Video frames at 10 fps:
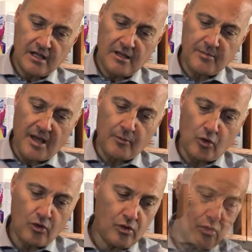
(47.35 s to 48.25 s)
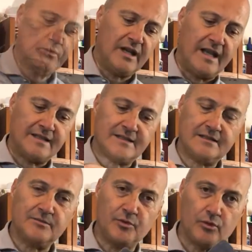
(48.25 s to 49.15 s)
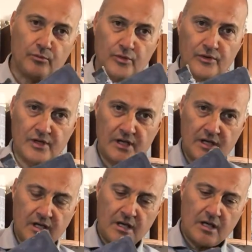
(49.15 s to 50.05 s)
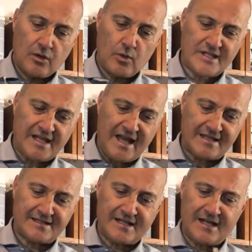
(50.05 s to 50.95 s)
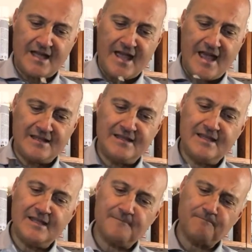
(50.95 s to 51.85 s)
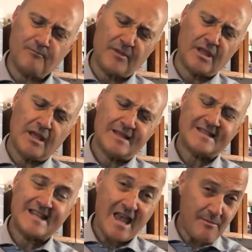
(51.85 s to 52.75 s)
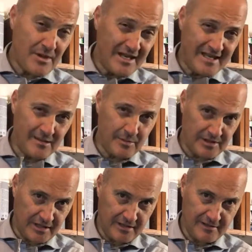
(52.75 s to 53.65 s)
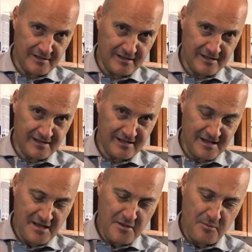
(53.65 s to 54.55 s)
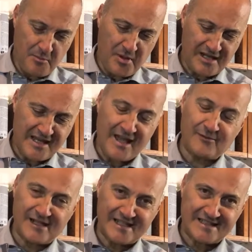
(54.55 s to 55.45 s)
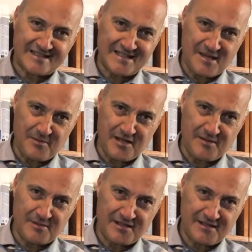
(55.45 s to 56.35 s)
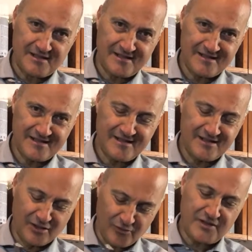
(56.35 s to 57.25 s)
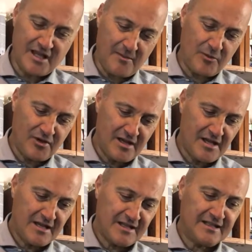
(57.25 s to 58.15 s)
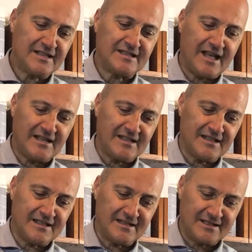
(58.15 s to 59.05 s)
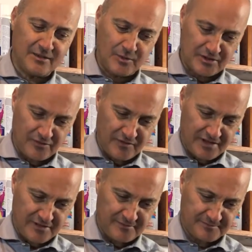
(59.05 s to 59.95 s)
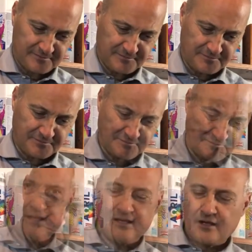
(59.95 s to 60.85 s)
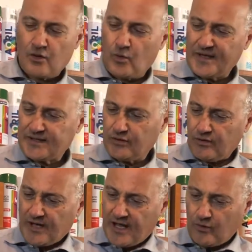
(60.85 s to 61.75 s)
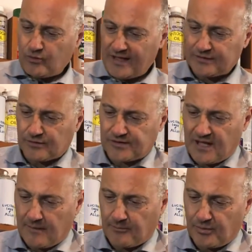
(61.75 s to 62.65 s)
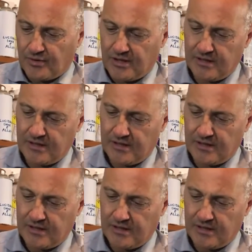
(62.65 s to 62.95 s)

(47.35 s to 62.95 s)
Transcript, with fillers: e abbiamo una lastra di piombo questa lastra è di 6 mm perché una lastra di 6 mm? lo vediamo nei dettagli di questo video questo è un altro stampo,